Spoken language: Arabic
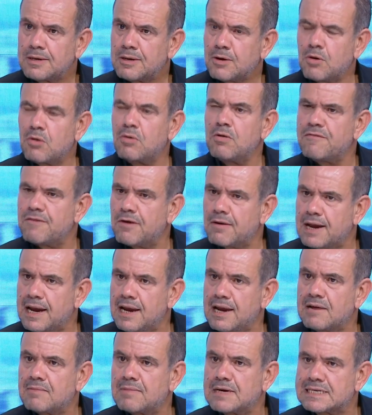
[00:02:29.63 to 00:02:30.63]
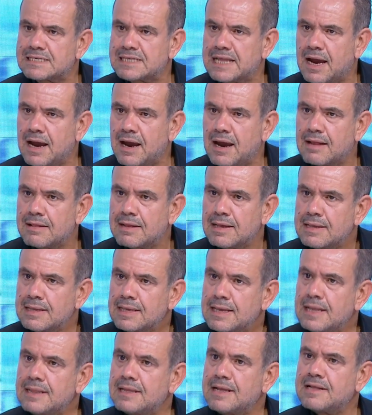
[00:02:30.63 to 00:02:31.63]
قل له فك عليك من الاصلاحات
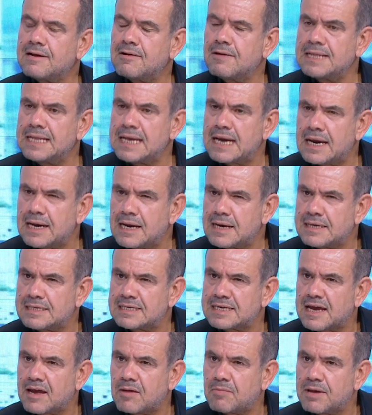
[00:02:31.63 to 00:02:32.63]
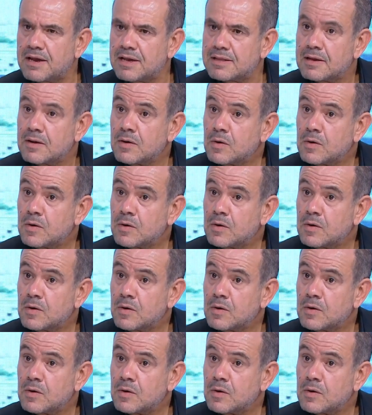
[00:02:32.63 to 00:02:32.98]
انت توا داخل على الانتخابات